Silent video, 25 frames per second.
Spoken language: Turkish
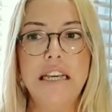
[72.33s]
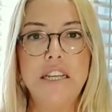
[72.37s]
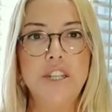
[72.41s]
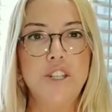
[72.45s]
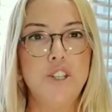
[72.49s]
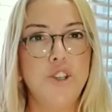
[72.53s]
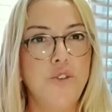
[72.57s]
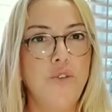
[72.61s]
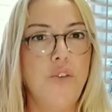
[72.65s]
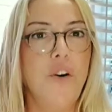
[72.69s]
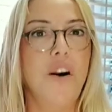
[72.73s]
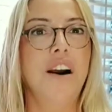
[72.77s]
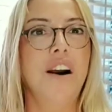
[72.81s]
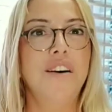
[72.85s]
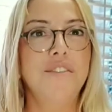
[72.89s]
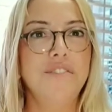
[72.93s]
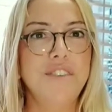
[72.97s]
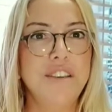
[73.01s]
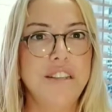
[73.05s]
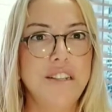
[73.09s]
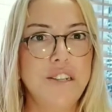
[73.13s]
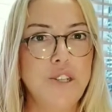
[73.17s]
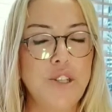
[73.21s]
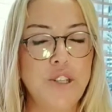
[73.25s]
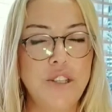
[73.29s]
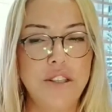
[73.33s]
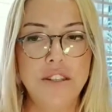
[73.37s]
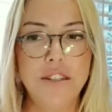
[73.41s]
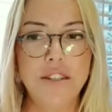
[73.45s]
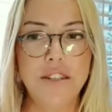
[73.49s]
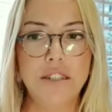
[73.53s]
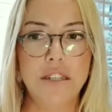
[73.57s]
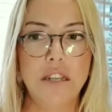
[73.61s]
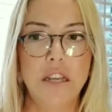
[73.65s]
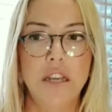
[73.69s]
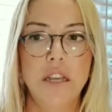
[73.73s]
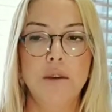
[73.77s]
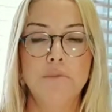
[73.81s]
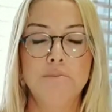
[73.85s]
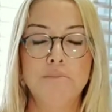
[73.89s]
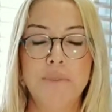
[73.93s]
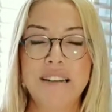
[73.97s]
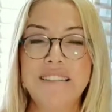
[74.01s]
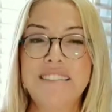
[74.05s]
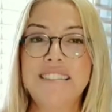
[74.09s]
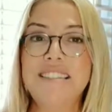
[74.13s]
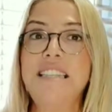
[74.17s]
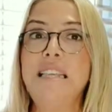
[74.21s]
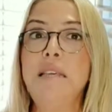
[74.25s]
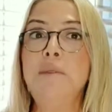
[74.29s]
Şifa vericidir.
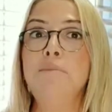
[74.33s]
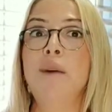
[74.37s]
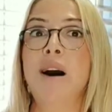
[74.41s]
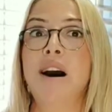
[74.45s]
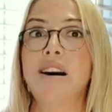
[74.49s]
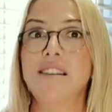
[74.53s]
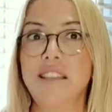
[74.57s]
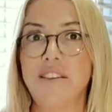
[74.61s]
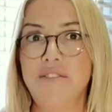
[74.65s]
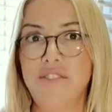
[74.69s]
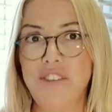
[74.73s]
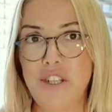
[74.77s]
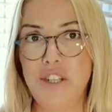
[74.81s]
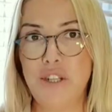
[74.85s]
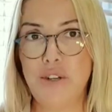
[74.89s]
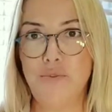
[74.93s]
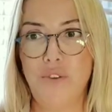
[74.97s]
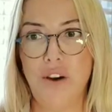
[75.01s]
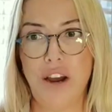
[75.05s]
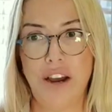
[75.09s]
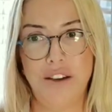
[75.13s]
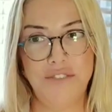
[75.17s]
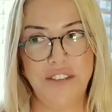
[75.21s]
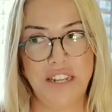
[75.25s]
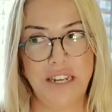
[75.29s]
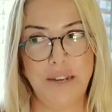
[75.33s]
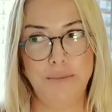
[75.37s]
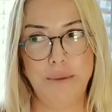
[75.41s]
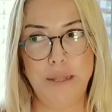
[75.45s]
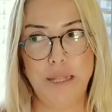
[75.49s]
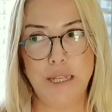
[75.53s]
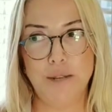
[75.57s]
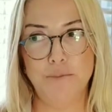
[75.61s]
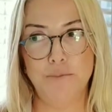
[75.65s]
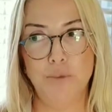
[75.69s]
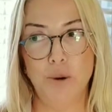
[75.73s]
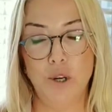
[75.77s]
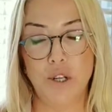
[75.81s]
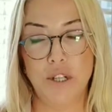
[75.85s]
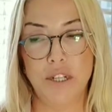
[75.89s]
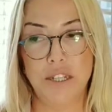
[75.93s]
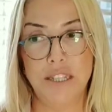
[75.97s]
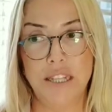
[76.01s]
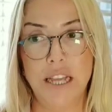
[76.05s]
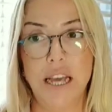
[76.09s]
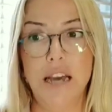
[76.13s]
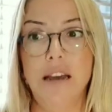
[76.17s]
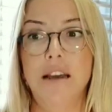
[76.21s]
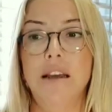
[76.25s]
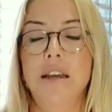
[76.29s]
Maddi manevi şifa verebilir bu
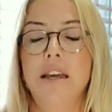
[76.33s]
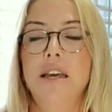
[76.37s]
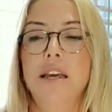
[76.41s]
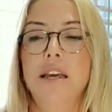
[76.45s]
arada.